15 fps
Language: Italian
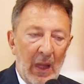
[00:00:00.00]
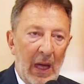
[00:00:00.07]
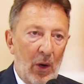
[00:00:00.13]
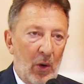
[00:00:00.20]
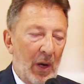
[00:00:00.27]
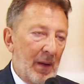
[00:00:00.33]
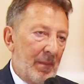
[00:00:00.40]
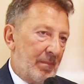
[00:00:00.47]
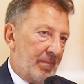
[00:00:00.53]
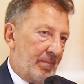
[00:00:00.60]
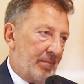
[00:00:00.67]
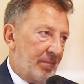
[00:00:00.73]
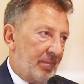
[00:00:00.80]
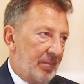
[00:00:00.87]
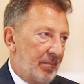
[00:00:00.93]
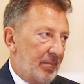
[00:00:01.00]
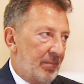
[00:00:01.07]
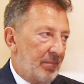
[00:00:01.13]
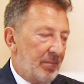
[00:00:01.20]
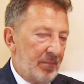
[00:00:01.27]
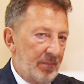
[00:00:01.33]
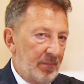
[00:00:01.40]
Allora, mh
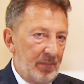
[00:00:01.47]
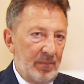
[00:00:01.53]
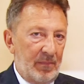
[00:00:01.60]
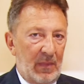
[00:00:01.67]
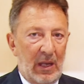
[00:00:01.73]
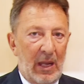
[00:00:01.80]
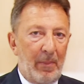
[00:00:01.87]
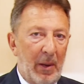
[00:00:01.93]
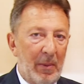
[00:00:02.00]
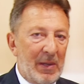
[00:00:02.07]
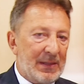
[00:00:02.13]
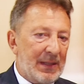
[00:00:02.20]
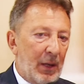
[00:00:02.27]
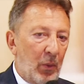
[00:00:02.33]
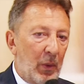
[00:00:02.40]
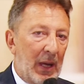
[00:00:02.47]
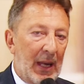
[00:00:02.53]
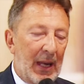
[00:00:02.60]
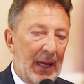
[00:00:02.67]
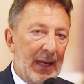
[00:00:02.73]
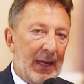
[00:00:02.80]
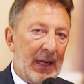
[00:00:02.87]
mm, la premessa è
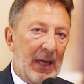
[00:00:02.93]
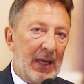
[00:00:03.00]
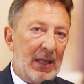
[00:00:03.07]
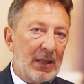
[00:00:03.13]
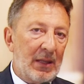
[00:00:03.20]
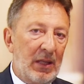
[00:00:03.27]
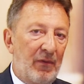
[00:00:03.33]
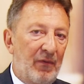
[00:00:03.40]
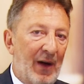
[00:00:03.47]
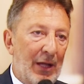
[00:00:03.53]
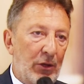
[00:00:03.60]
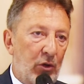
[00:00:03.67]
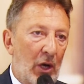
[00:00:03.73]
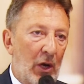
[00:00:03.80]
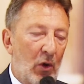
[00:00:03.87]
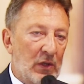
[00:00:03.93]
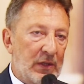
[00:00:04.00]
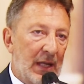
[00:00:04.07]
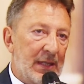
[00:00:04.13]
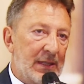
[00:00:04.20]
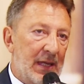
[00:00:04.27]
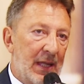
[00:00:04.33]
quella, è che di fatto la
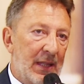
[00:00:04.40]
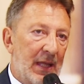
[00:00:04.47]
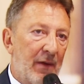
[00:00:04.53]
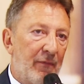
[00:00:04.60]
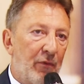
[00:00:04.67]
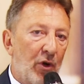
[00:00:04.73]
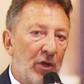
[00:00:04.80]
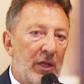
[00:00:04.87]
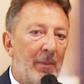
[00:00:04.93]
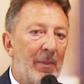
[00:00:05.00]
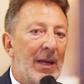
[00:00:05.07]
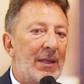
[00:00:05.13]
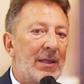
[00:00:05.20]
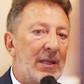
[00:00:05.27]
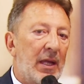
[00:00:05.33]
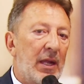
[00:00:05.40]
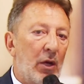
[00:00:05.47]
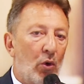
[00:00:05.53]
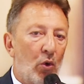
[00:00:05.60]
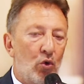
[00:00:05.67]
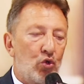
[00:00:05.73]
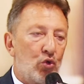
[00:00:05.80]
nostra azienda è fortemente
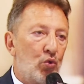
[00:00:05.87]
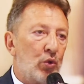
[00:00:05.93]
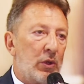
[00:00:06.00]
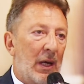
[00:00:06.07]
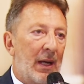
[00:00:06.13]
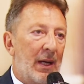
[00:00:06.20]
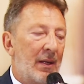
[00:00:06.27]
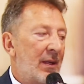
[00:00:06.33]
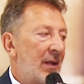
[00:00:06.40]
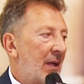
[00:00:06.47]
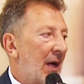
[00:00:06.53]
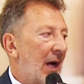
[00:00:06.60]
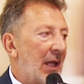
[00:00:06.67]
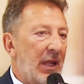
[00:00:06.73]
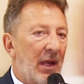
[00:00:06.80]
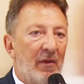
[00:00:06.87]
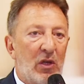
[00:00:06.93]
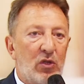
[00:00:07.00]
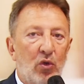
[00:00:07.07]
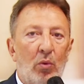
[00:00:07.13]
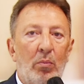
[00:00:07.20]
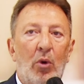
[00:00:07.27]
riconosciuta
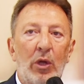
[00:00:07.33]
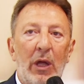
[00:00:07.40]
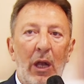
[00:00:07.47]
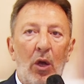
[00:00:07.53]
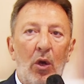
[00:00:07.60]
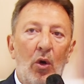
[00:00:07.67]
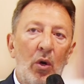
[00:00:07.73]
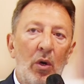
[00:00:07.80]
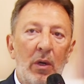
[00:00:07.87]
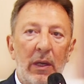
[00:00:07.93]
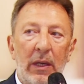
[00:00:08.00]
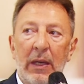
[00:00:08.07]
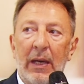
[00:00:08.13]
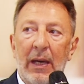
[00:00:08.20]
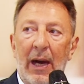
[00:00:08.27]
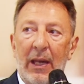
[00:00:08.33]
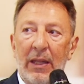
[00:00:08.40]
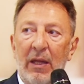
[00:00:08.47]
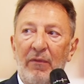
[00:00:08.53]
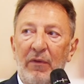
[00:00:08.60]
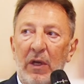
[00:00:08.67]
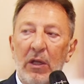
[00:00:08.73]
attraverso un modello in
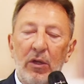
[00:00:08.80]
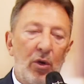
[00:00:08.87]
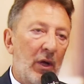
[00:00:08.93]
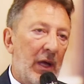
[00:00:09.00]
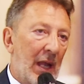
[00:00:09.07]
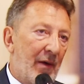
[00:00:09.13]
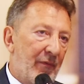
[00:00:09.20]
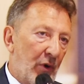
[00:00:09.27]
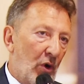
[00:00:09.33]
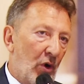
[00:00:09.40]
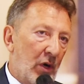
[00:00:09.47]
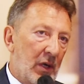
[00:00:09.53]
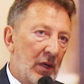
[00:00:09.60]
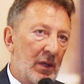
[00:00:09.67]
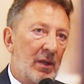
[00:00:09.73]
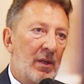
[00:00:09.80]
carta filtro che è la Frog.